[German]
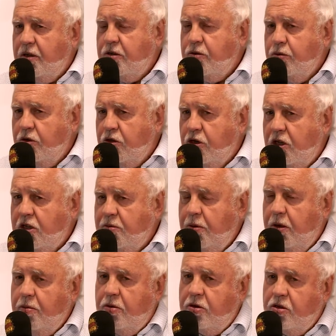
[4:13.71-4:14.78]
das unterschätzt
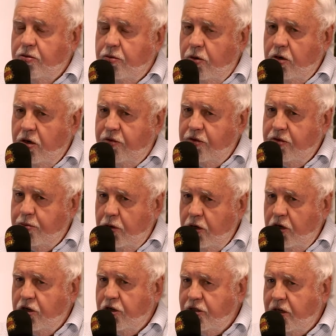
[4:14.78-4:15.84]
man immer sowohl von der
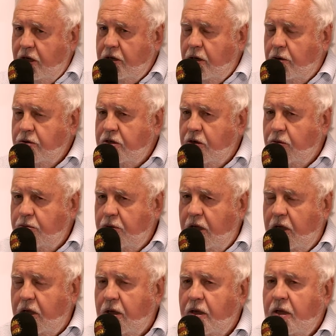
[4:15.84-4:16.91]
politischen Seite aus,
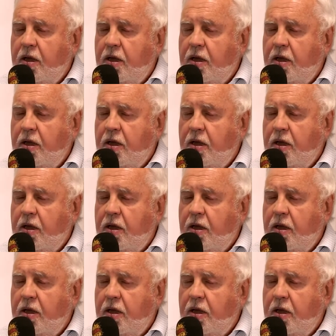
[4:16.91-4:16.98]
OB,